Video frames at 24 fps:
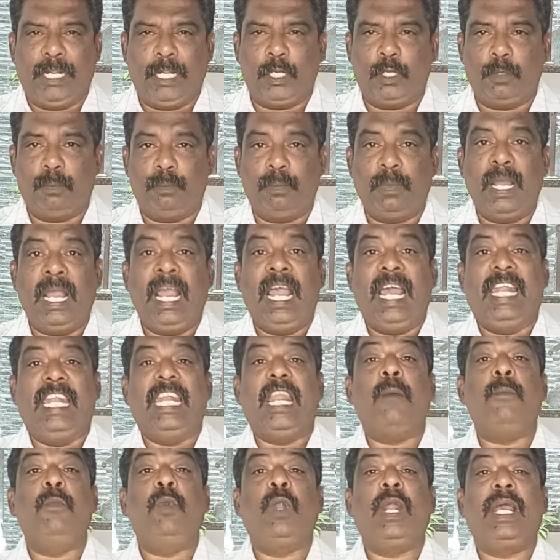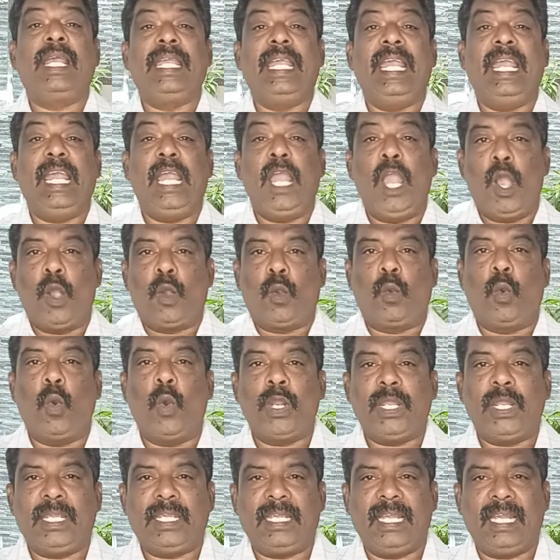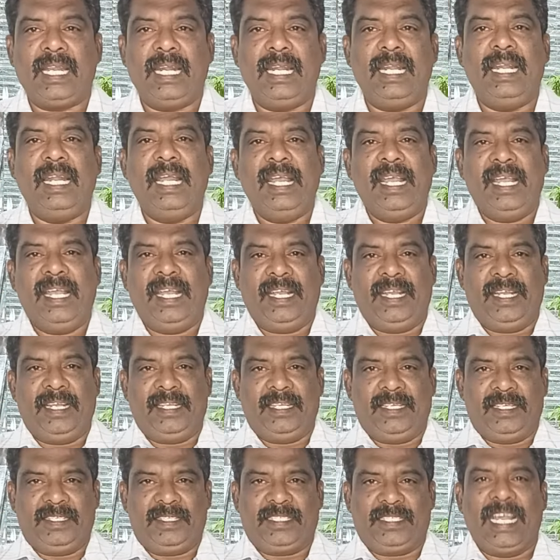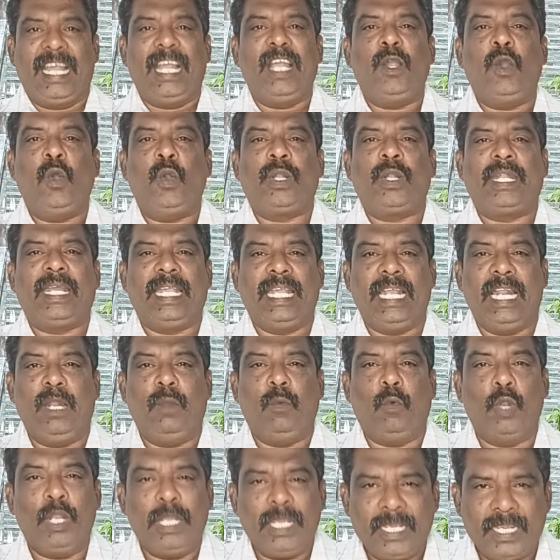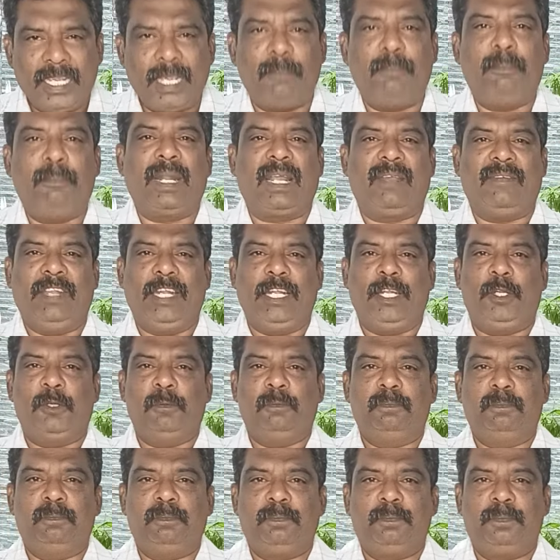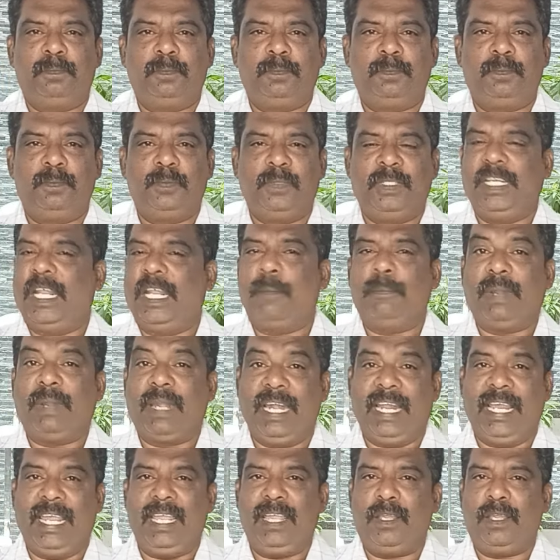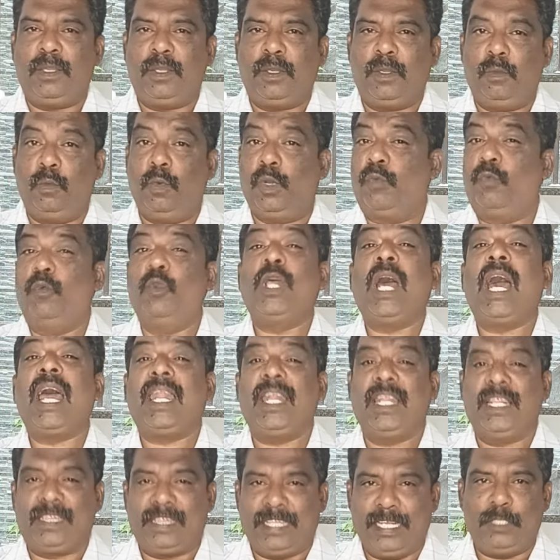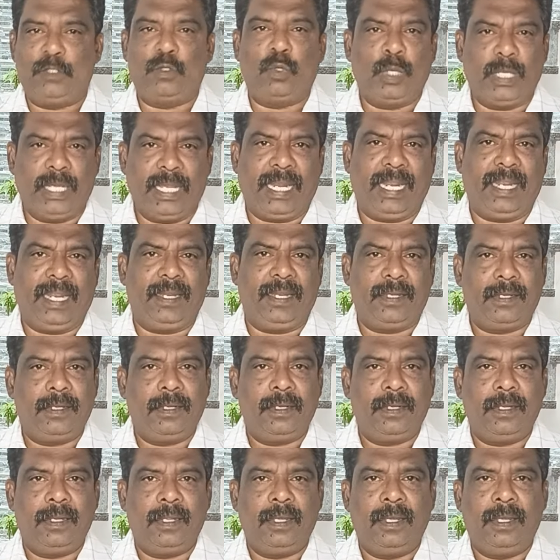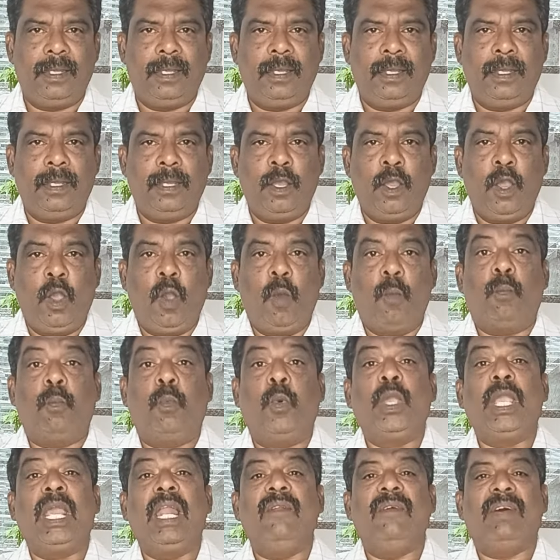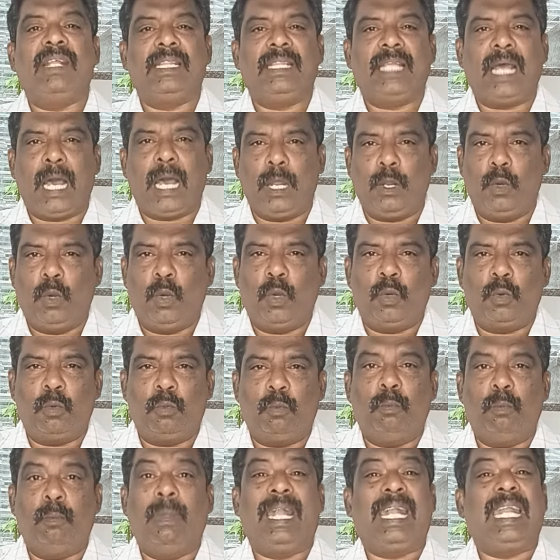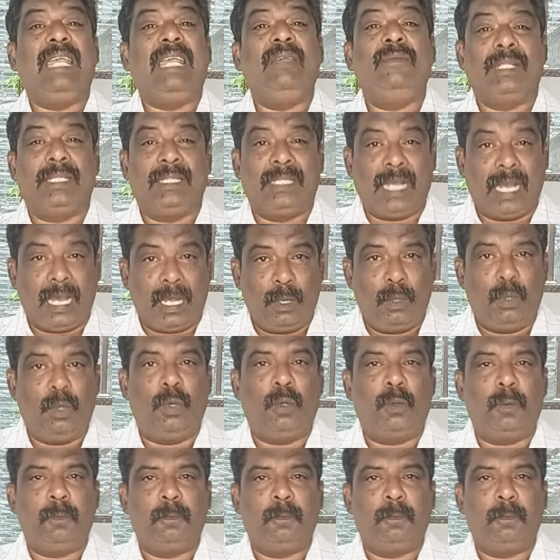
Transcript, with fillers: வேண்டும் நம்முடைய கோரிக்கைகள் செங்கோட்டையில் ஒலிக்கப்பட வேண்டும் நண்பர்களே ஒரு உதாரணத்தை சொல்கிறேன் புயல் வந்தாலோ மழை வந்தாலோ